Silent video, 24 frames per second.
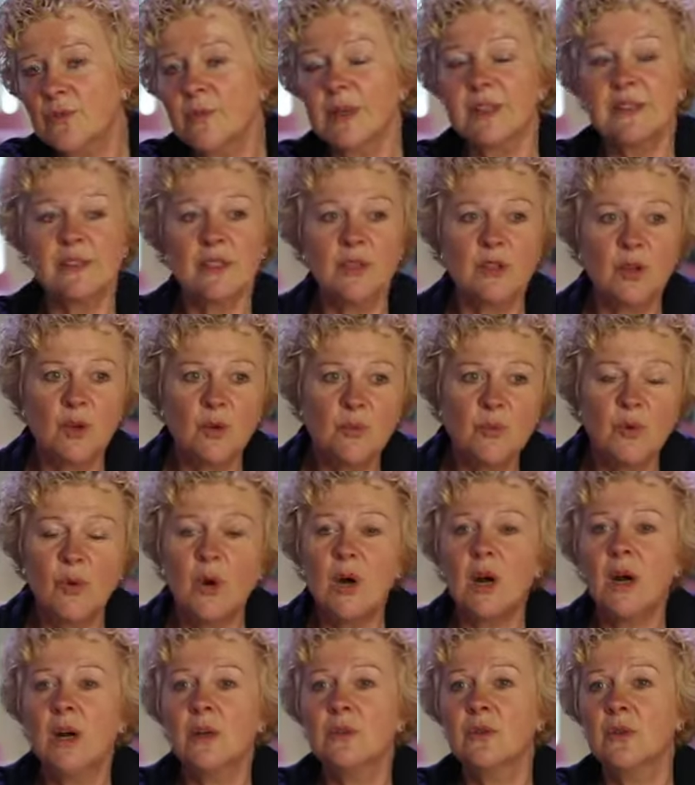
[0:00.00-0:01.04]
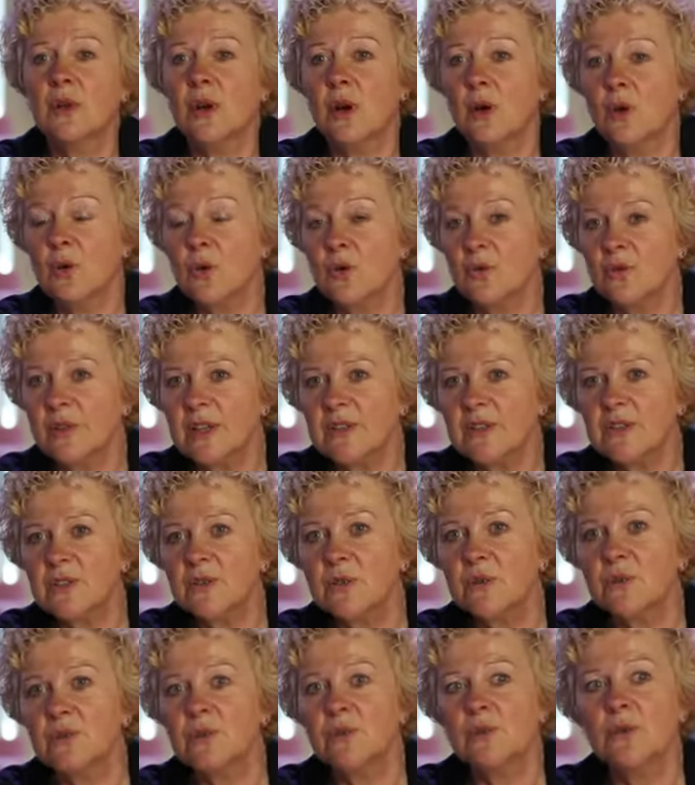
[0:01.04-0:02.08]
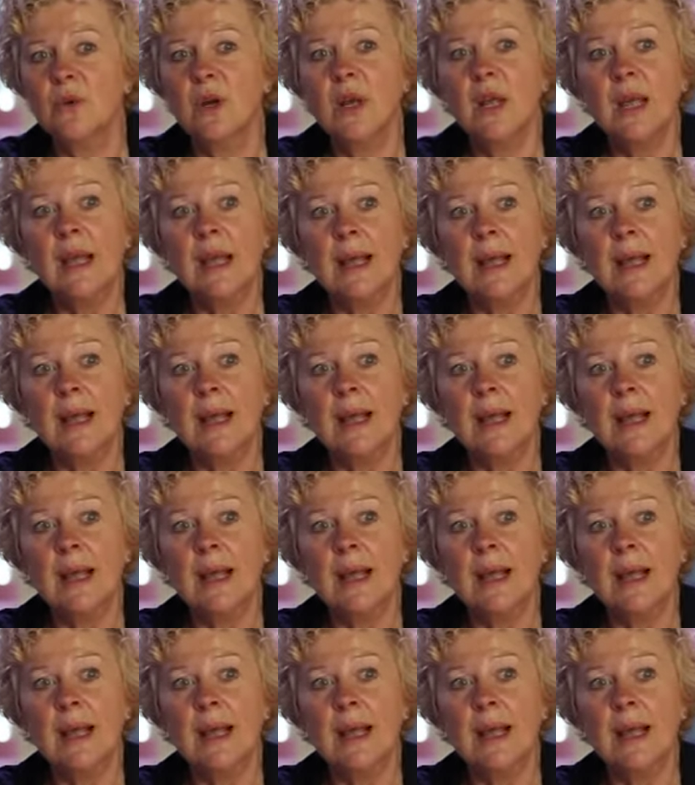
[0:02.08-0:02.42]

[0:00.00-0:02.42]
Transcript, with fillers: maintien dans l'emploi, de la reconversion